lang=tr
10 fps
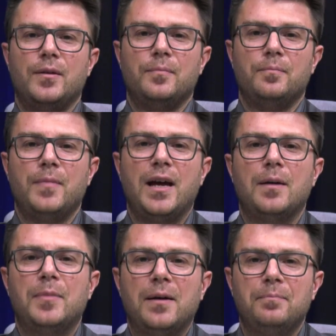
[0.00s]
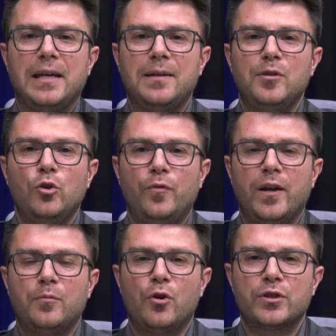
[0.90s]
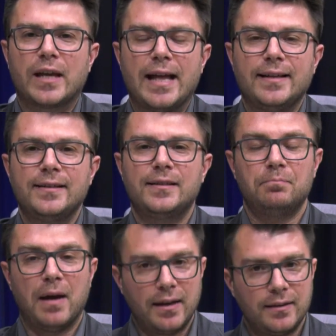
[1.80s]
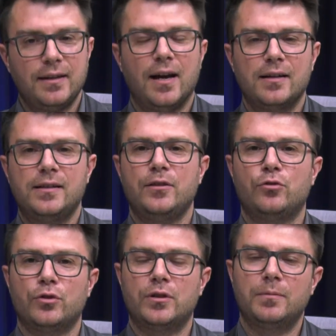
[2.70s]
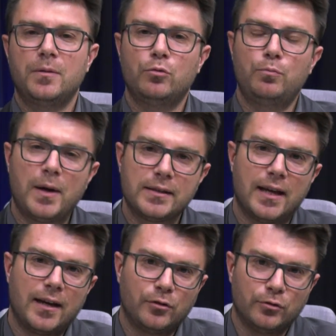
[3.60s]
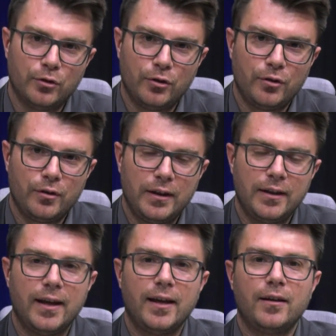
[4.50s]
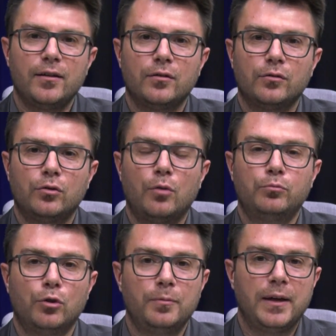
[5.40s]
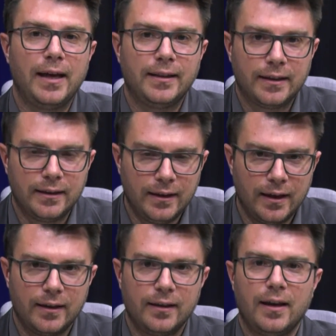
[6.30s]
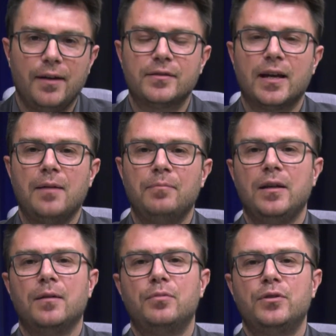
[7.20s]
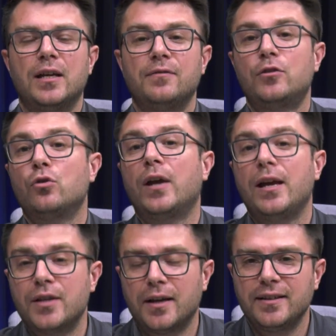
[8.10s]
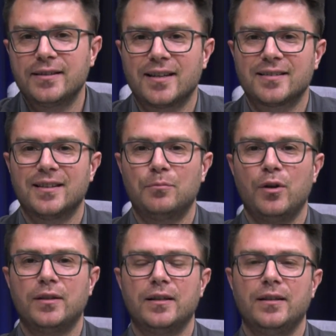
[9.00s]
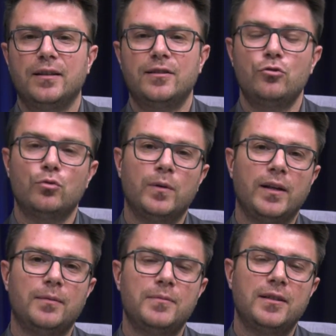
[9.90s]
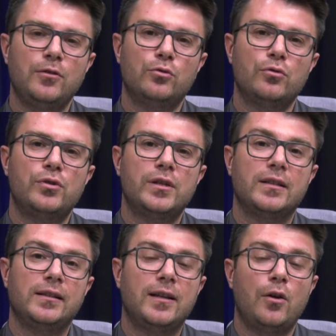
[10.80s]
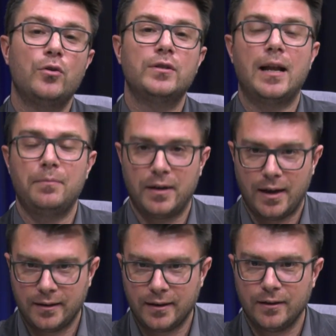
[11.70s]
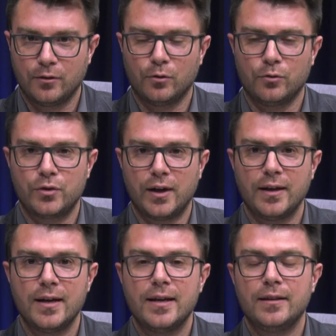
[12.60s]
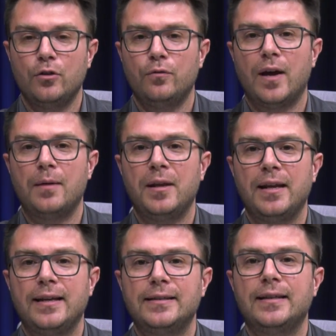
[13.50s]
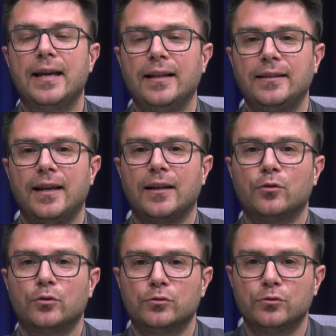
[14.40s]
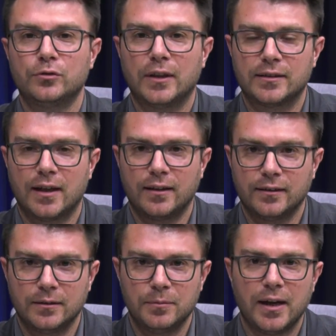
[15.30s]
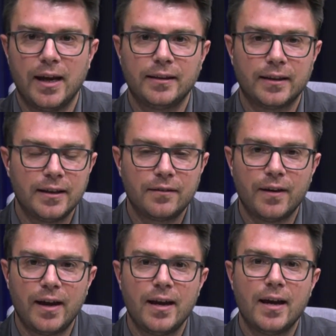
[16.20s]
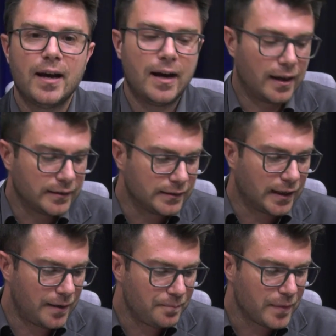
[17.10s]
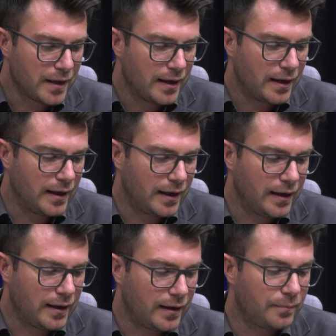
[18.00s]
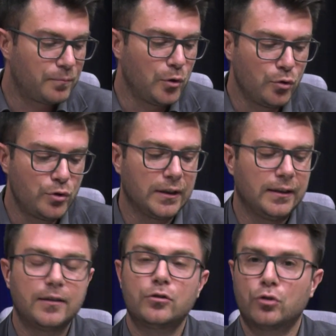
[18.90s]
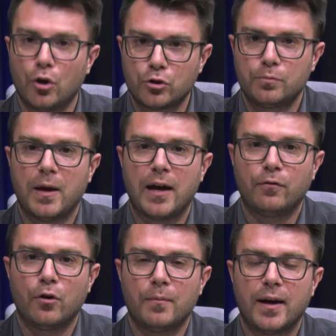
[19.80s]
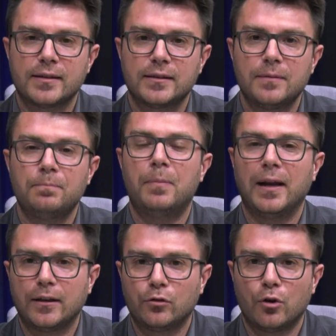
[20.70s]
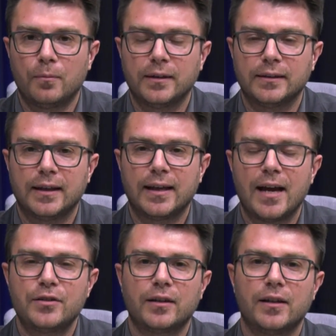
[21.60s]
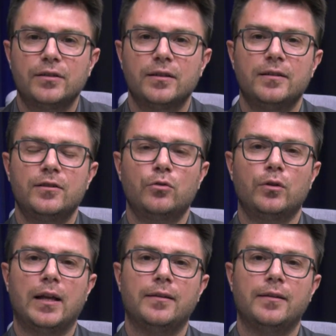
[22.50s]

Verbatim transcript: Merhaba, benim Nilüfer'ime hoş geldiniz. Ben Yankı İçöz. Şimdi bu pazar günü yine dop dolu bir etkinliğe ev sahipliği yapacağız ve çok heyecanlıyız aslında bu etkinlik için. Cumhuriyetimizin 100. yılına özel bir etkinlik olacak. Nilüfer Belediyesi Kent Tiyatrosu'nun tasarladığı bir etkinlik ve adı da e, 100 yıllık söz performansı Balat Ormanı'nda gerçekleştirilecek olan